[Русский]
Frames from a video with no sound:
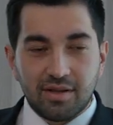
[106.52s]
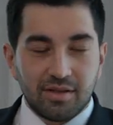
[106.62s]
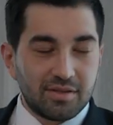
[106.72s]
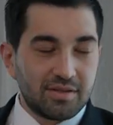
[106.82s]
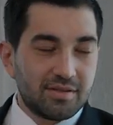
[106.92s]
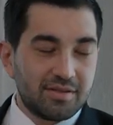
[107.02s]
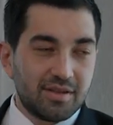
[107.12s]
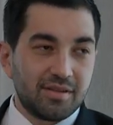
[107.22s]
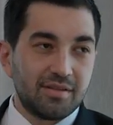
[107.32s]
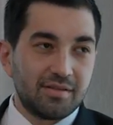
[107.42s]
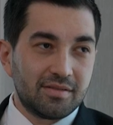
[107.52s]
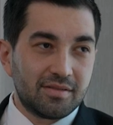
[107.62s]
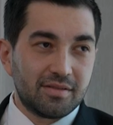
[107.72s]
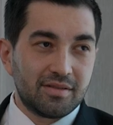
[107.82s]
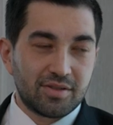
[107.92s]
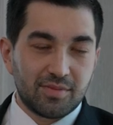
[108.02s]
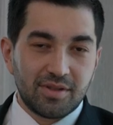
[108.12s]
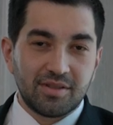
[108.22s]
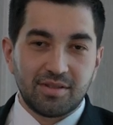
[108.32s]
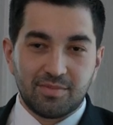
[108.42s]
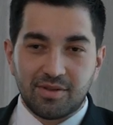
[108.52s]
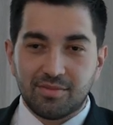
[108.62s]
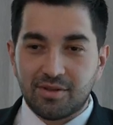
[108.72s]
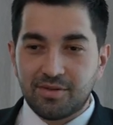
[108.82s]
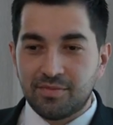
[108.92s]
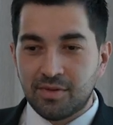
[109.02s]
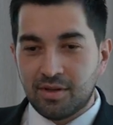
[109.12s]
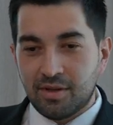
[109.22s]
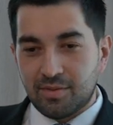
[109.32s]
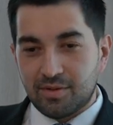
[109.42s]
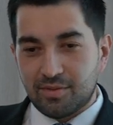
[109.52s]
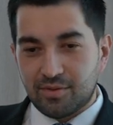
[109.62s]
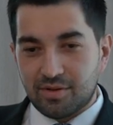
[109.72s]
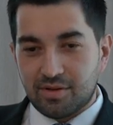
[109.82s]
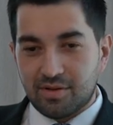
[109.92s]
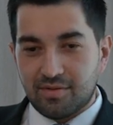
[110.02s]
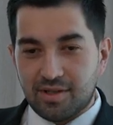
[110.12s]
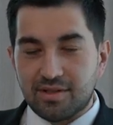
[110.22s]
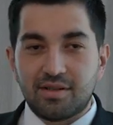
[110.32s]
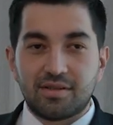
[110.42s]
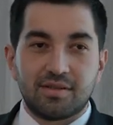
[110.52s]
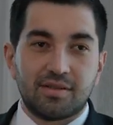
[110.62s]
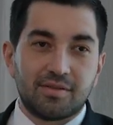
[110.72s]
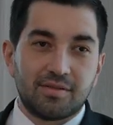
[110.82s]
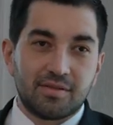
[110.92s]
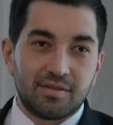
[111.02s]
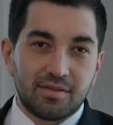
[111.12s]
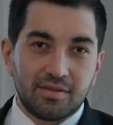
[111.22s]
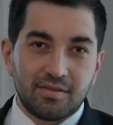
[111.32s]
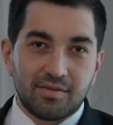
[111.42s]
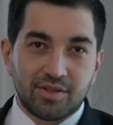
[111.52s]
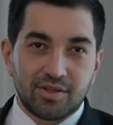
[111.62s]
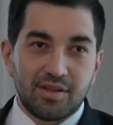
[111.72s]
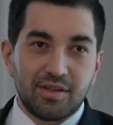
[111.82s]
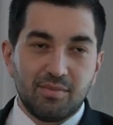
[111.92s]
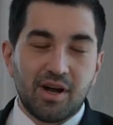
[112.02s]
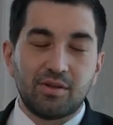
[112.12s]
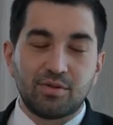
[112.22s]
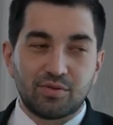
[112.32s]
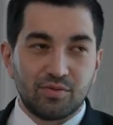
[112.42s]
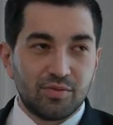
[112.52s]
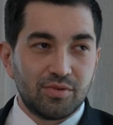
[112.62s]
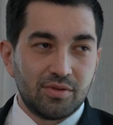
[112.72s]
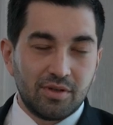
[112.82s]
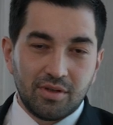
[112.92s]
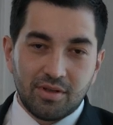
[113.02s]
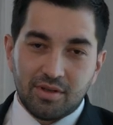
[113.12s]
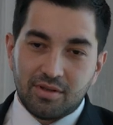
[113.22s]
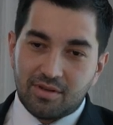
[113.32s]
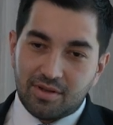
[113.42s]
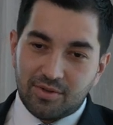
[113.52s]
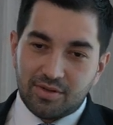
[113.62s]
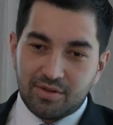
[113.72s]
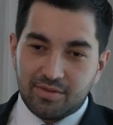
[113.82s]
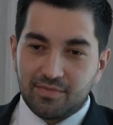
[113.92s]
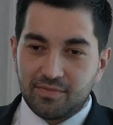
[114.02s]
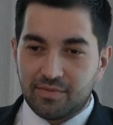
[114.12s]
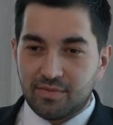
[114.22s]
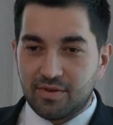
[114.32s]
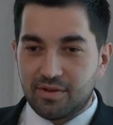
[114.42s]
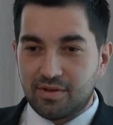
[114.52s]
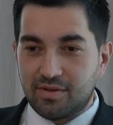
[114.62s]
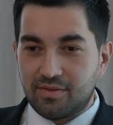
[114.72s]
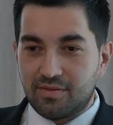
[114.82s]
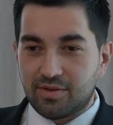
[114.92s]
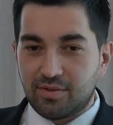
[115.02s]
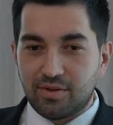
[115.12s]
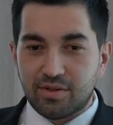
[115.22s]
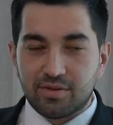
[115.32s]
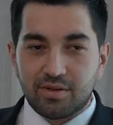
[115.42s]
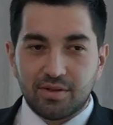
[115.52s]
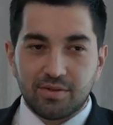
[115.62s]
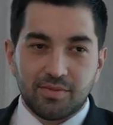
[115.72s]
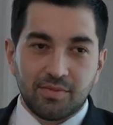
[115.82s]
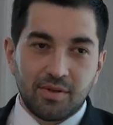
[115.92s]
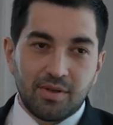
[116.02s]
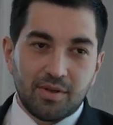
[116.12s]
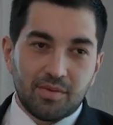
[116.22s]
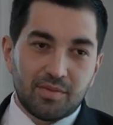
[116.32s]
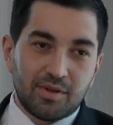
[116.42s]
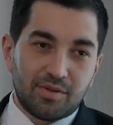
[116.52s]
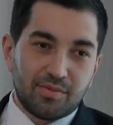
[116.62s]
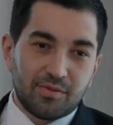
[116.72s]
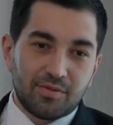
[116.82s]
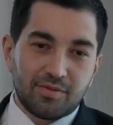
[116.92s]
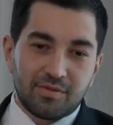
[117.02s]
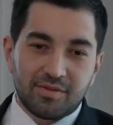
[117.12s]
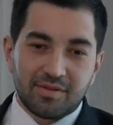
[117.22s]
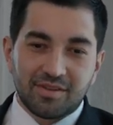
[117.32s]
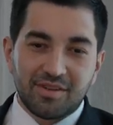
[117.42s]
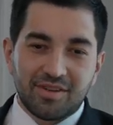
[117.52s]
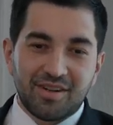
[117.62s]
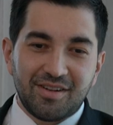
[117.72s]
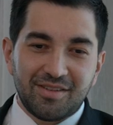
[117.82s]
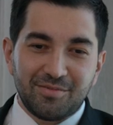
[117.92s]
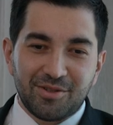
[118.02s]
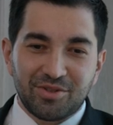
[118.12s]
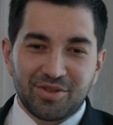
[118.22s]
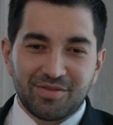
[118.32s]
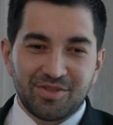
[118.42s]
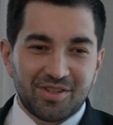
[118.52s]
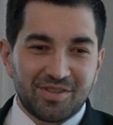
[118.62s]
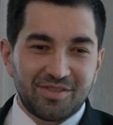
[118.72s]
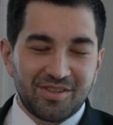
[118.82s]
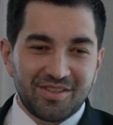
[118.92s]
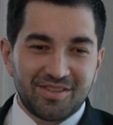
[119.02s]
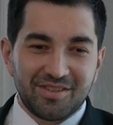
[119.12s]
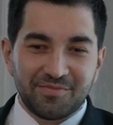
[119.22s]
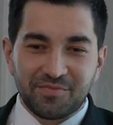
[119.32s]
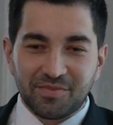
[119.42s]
должен делать деньги, угу. должен приносить прибыль, угу. потому что владельцы э, вложили немалую сумму обычно в эту индустрию. Поэтому генеральный менеджер отвечает за все эти